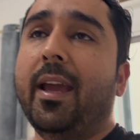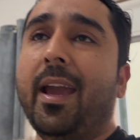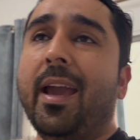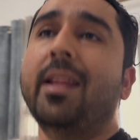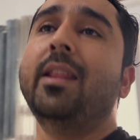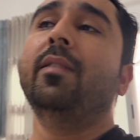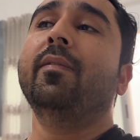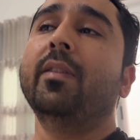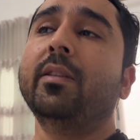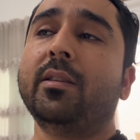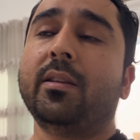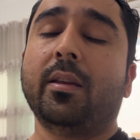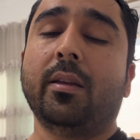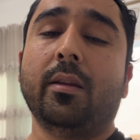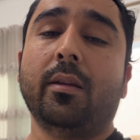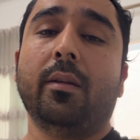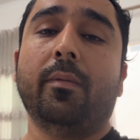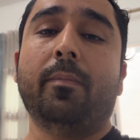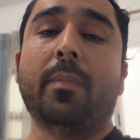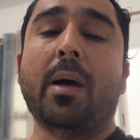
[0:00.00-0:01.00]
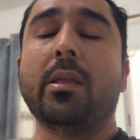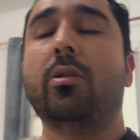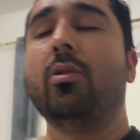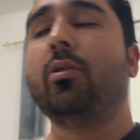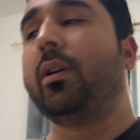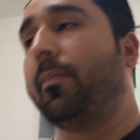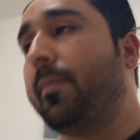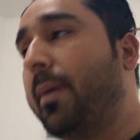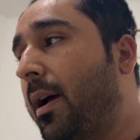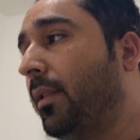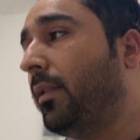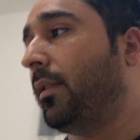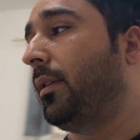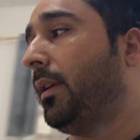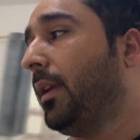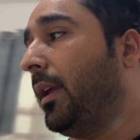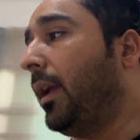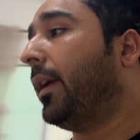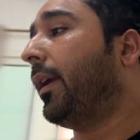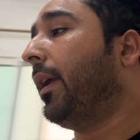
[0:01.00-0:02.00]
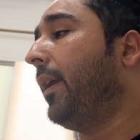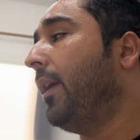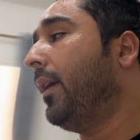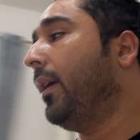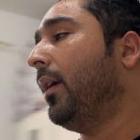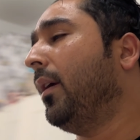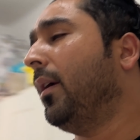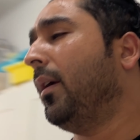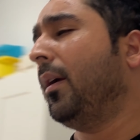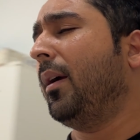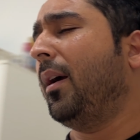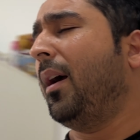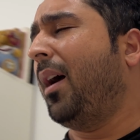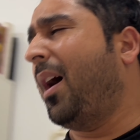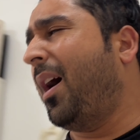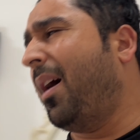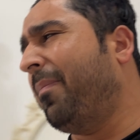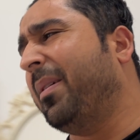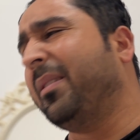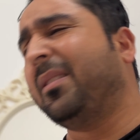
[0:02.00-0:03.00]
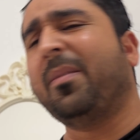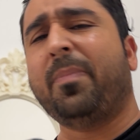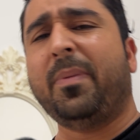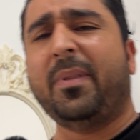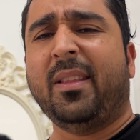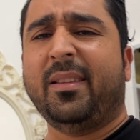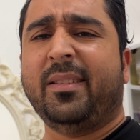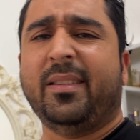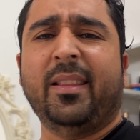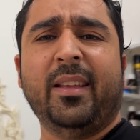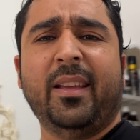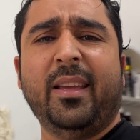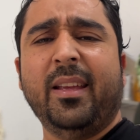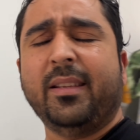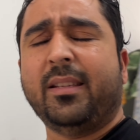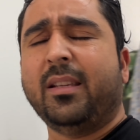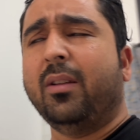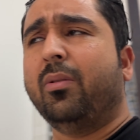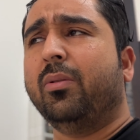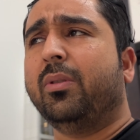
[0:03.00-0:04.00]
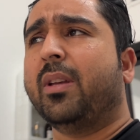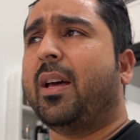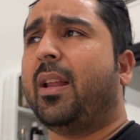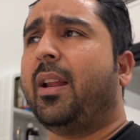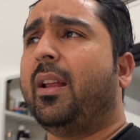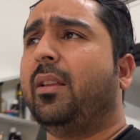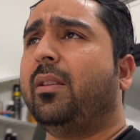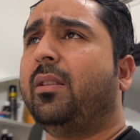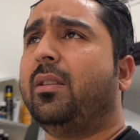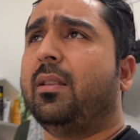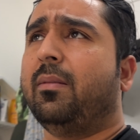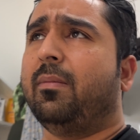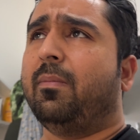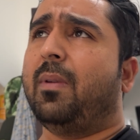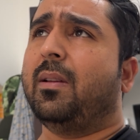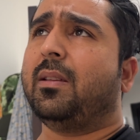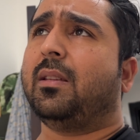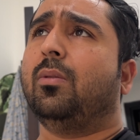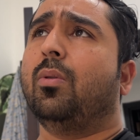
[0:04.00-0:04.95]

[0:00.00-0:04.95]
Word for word: एनी बातों की बात ये कि आप बस अपना ज़िंदगी अच्छी गुजारें बस